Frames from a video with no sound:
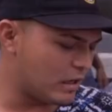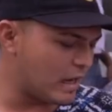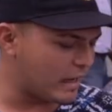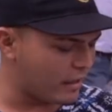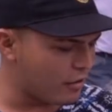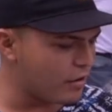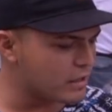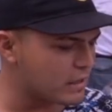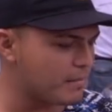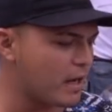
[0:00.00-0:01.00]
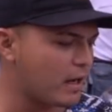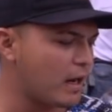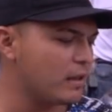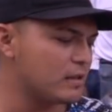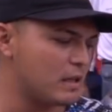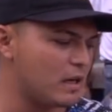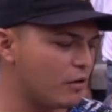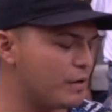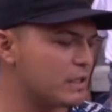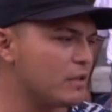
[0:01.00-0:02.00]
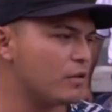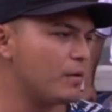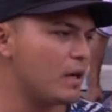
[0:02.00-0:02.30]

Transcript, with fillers: la que yo hice más grande, se lleva 900